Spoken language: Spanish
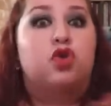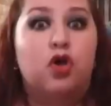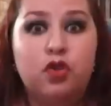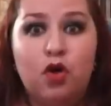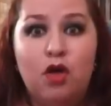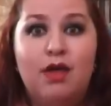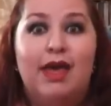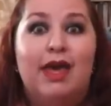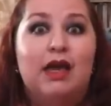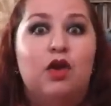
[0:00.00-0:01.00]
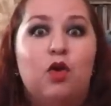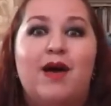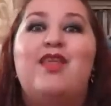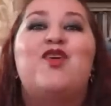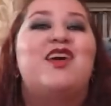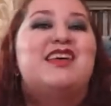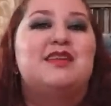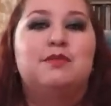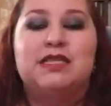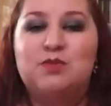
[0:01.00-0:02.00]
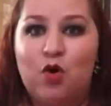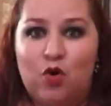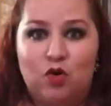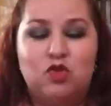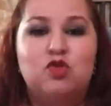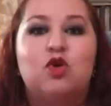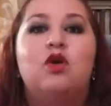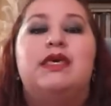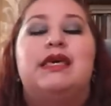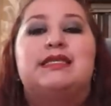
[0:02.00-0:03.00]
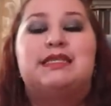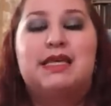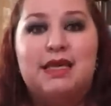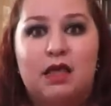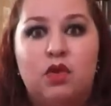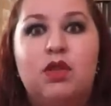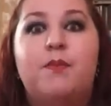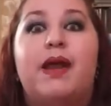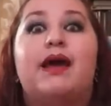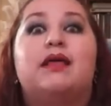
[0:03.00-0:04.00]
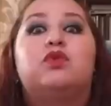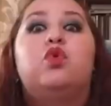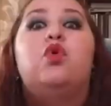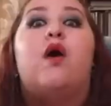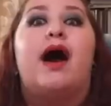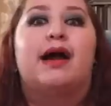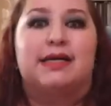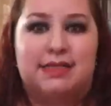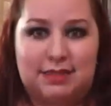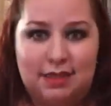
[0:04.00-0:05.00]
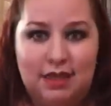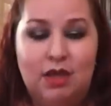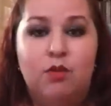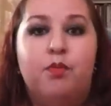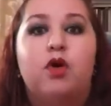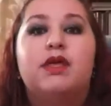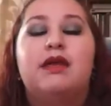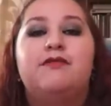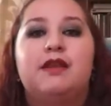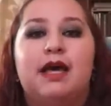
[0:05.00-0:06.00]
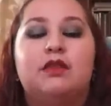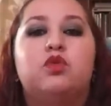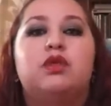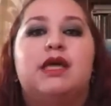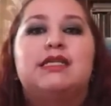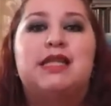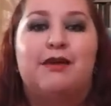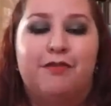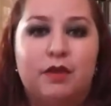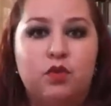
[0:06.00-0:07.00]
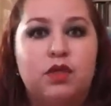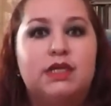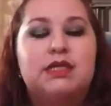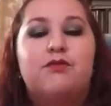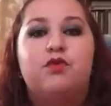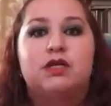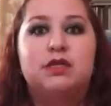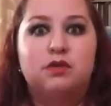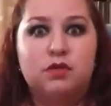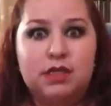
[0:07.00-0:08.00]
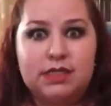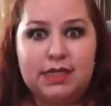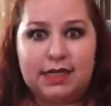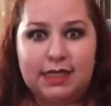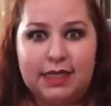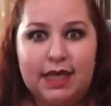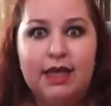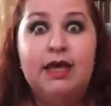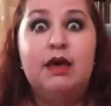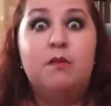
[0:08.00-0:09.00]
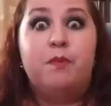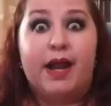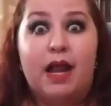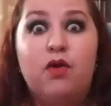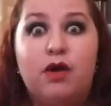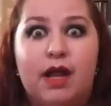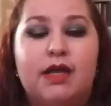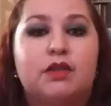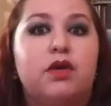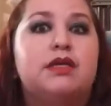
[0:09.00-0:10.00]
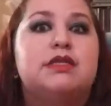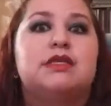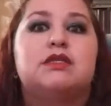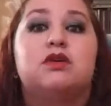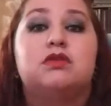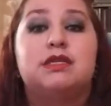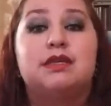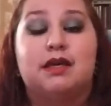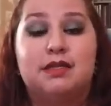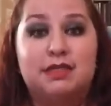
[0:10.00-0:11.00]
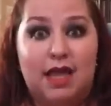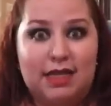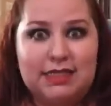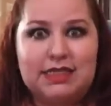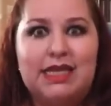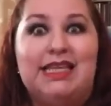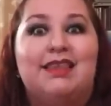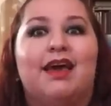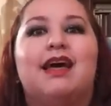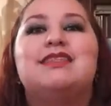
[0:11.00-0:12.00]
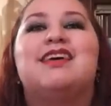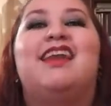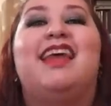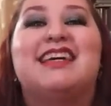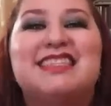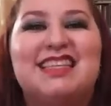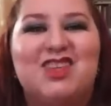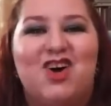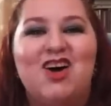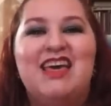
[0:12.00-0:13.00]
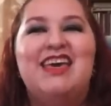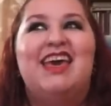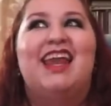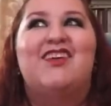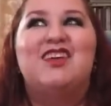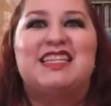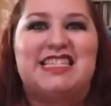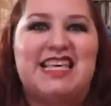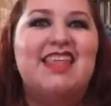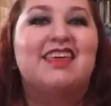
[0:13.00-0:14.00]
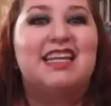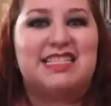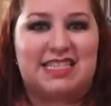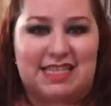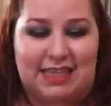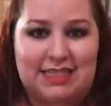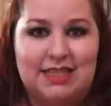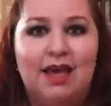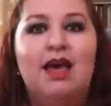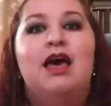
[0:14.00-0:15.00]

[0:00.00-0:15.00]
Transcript: Todo englobado en el mismo costo y enseñándote para que tú lo hagas porque al final tú tienes la fe, tú tienes la fuerza y tú tienes la energía para lograr que todas esas cosas se cristalicen y tengas el éxito y la felicidad que necesitas.